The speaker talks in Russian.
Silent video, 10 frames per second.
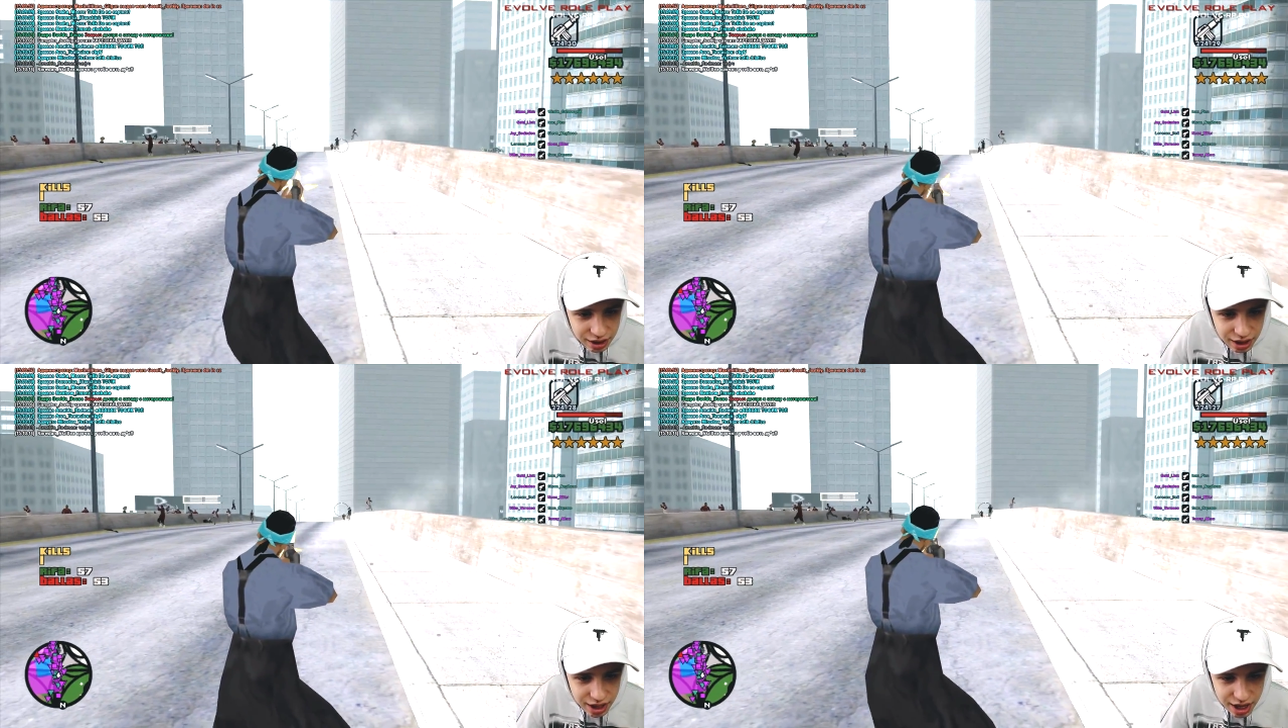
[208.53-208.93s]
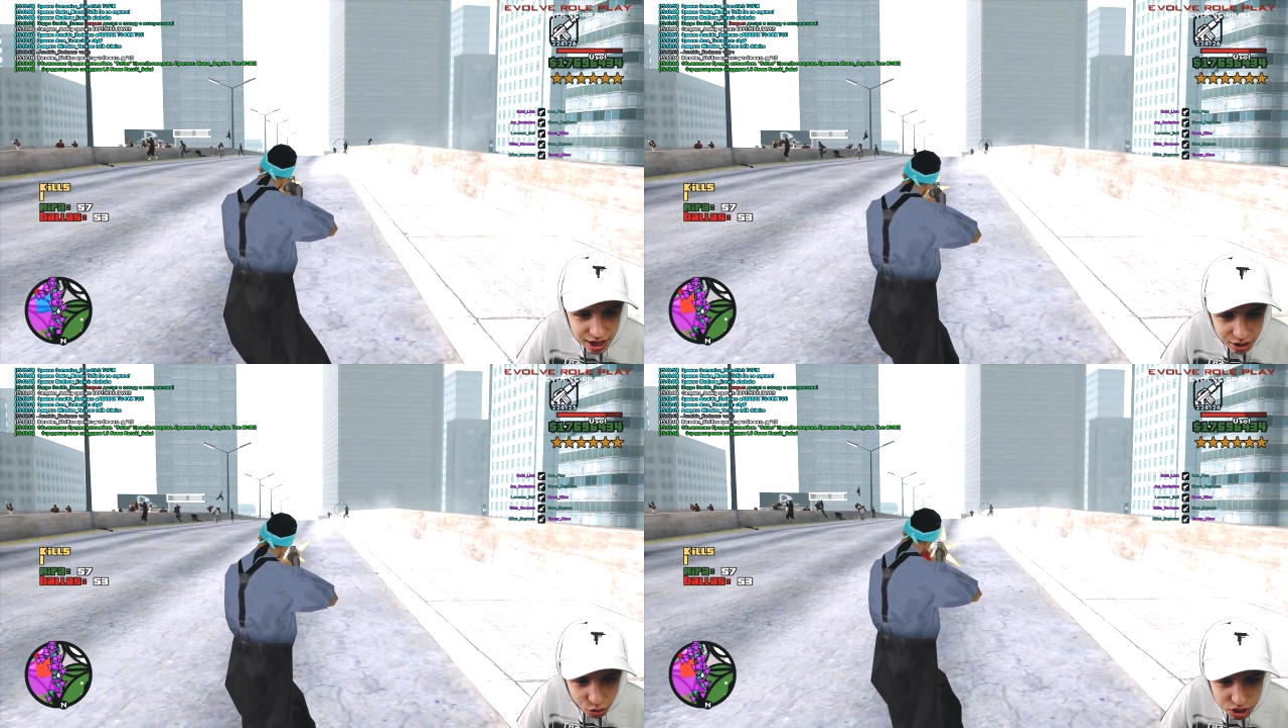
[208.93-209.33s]

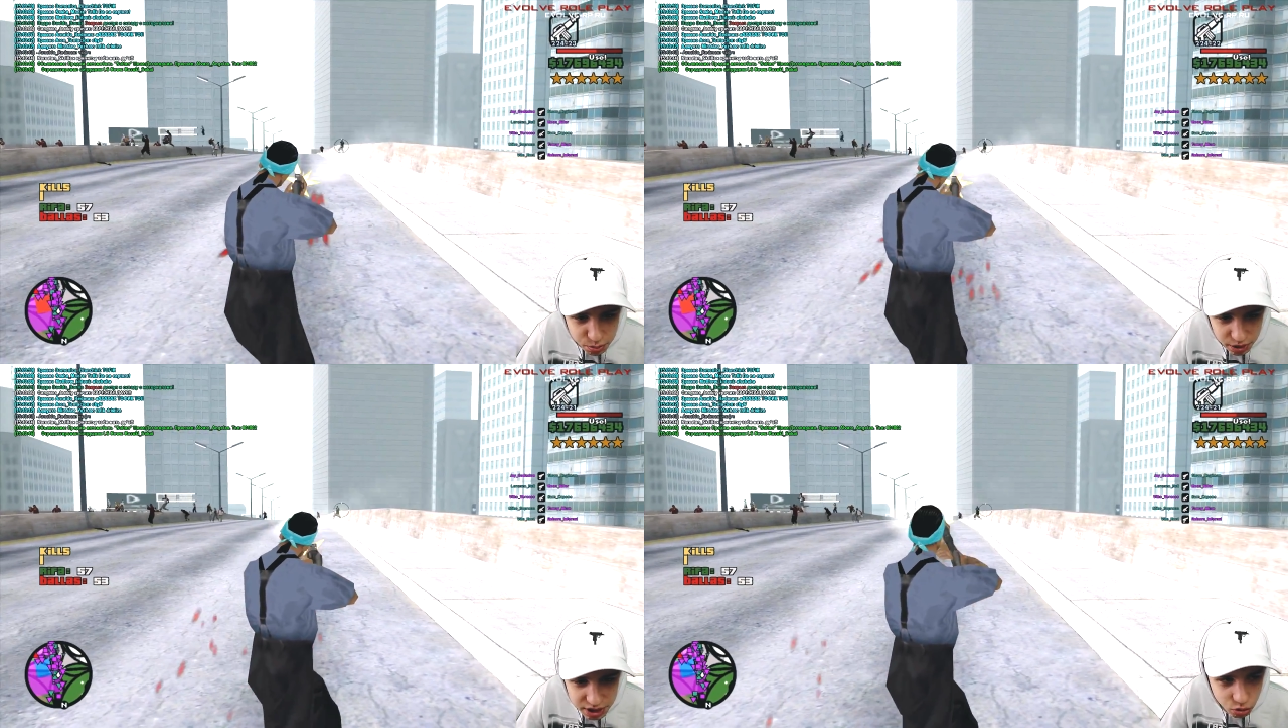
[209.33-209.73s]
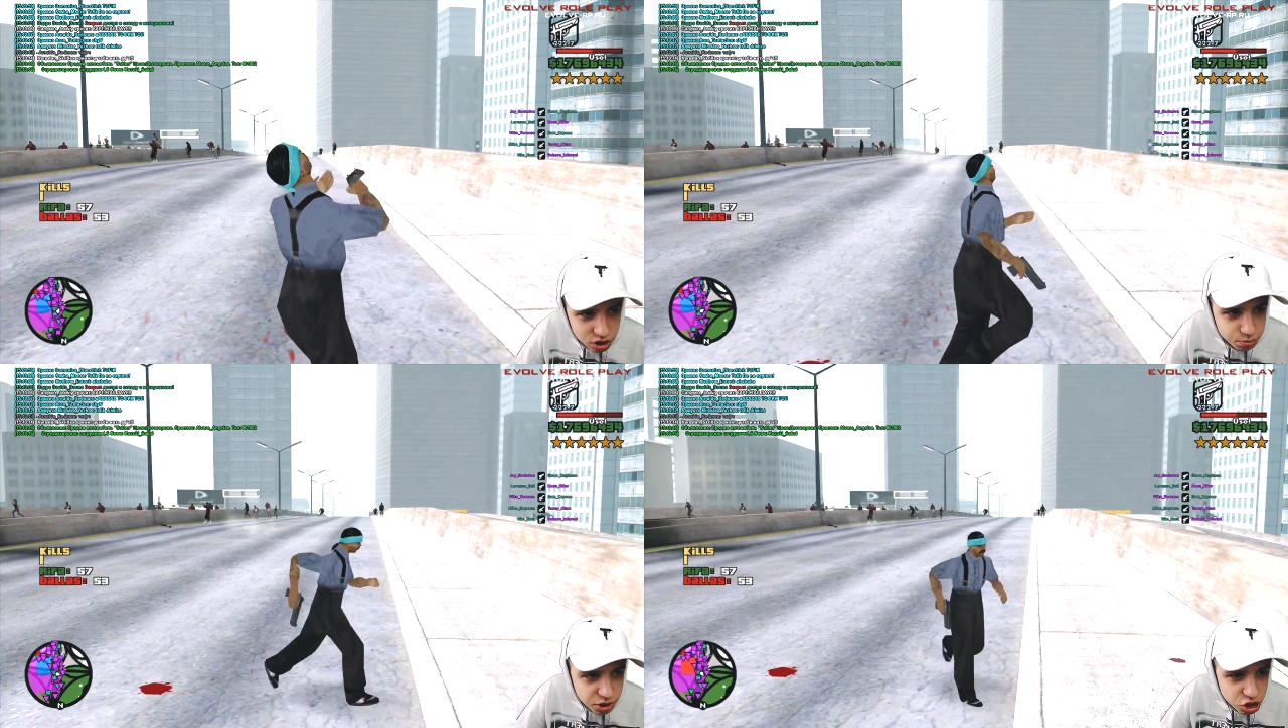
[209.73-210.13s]
А, господи,
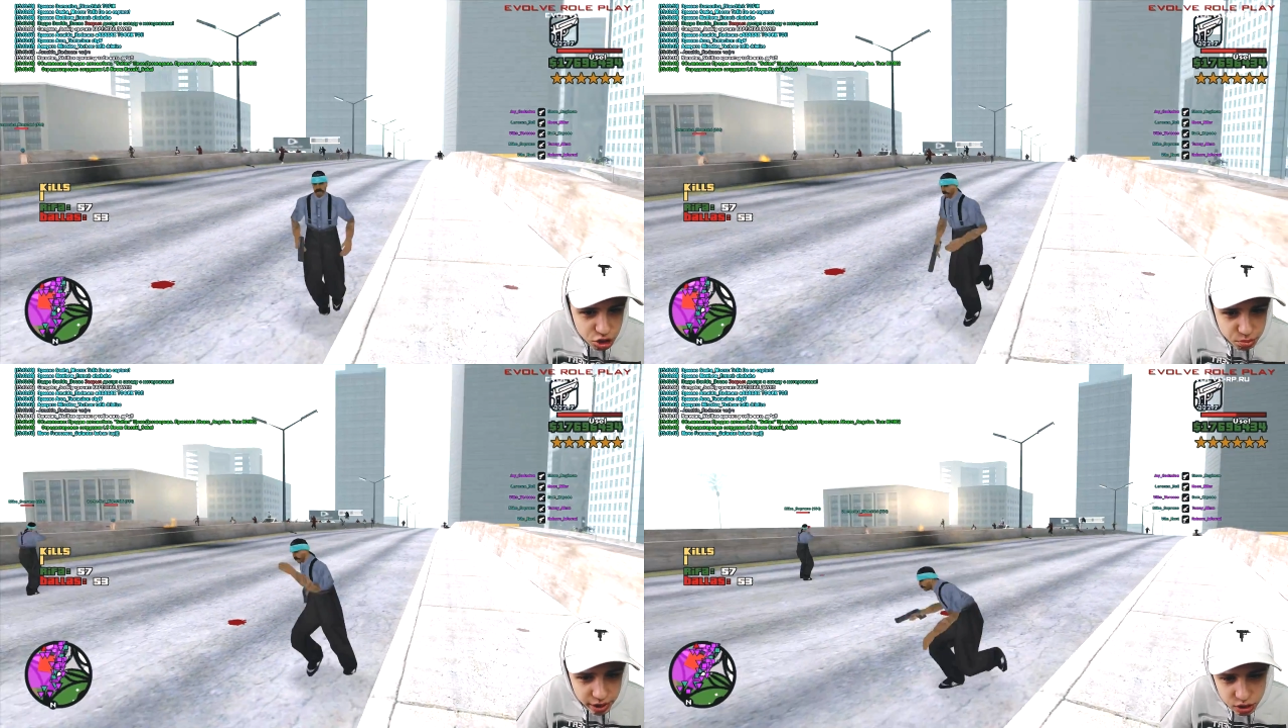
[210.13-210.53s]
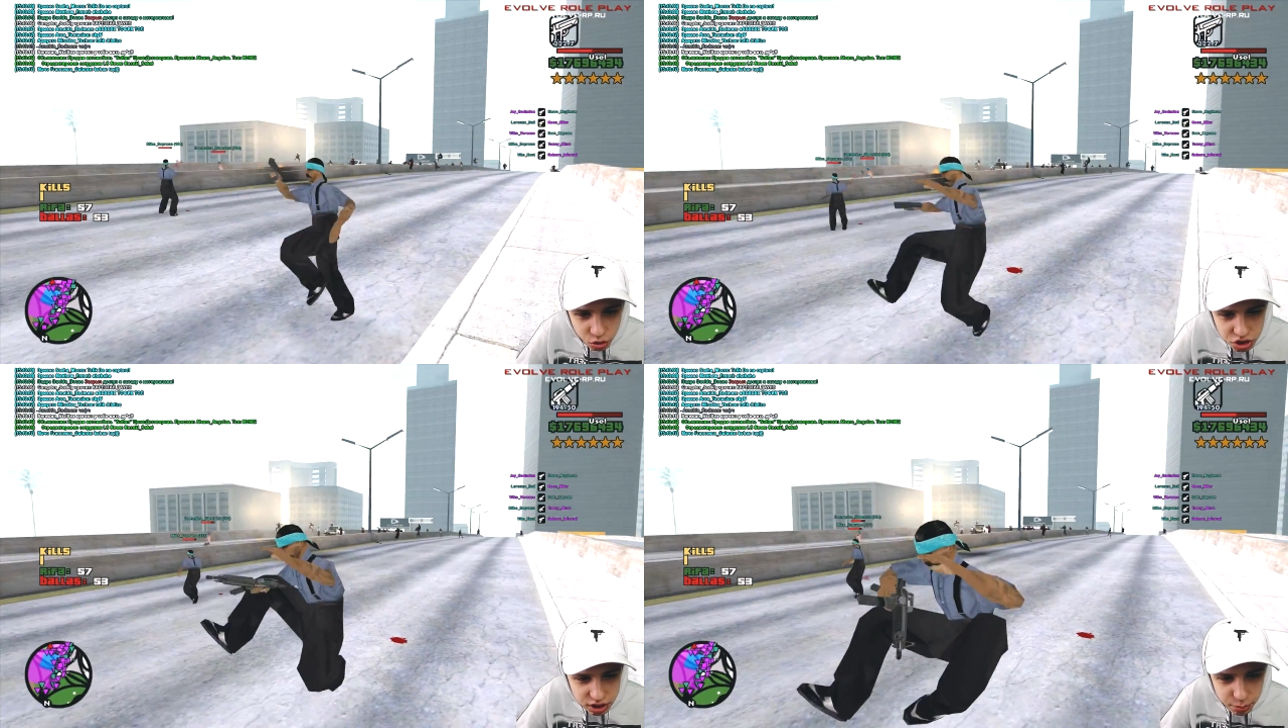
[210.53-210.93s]
господи, что ж
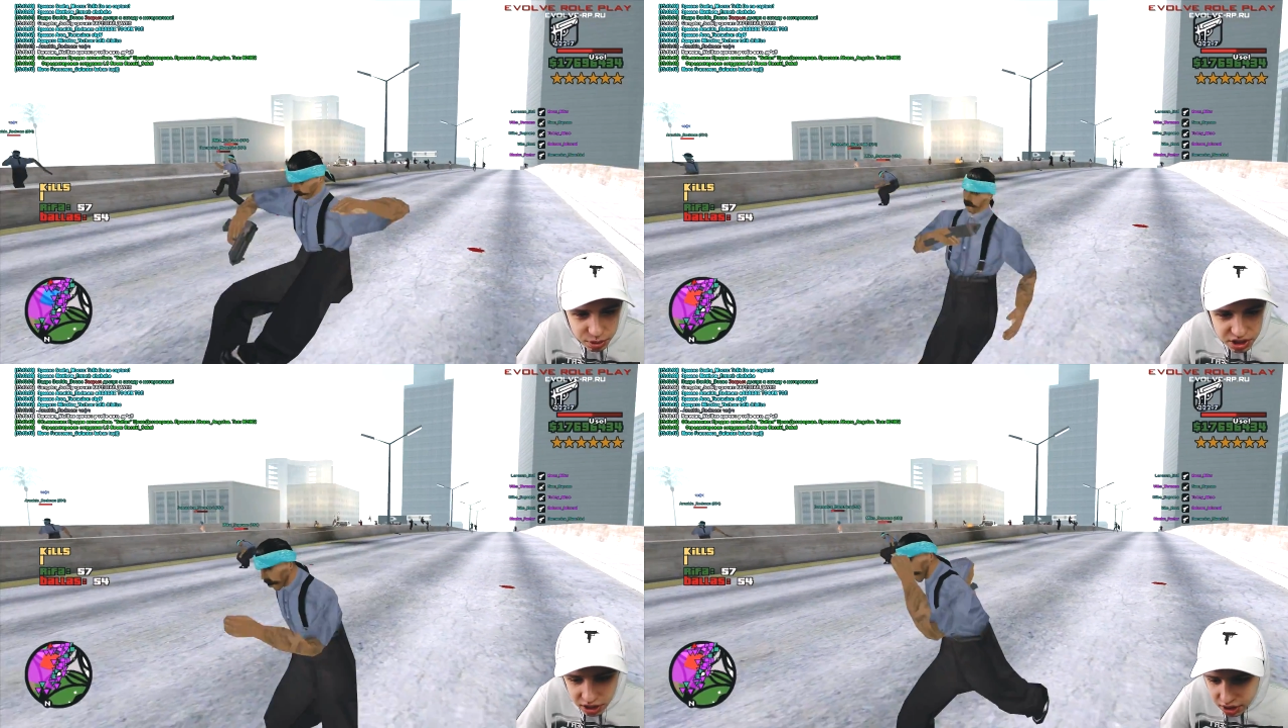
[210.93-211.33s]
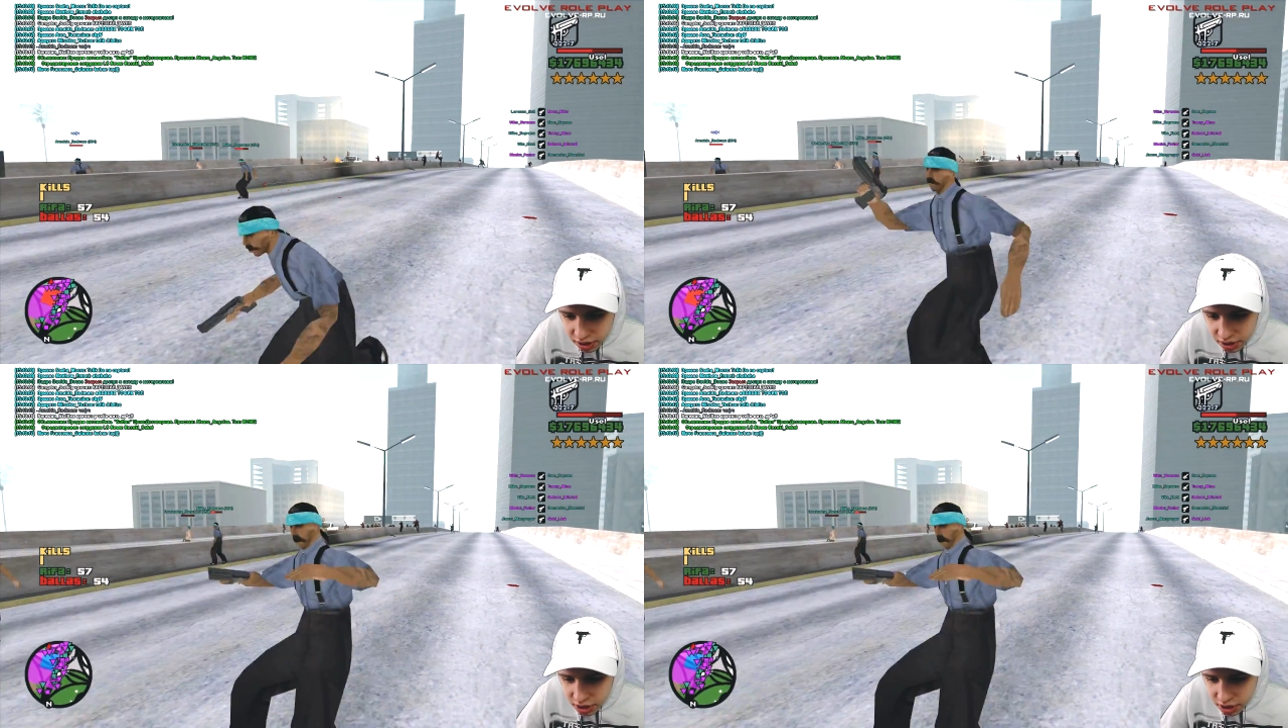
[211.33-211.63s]
происходит-то, пацаны?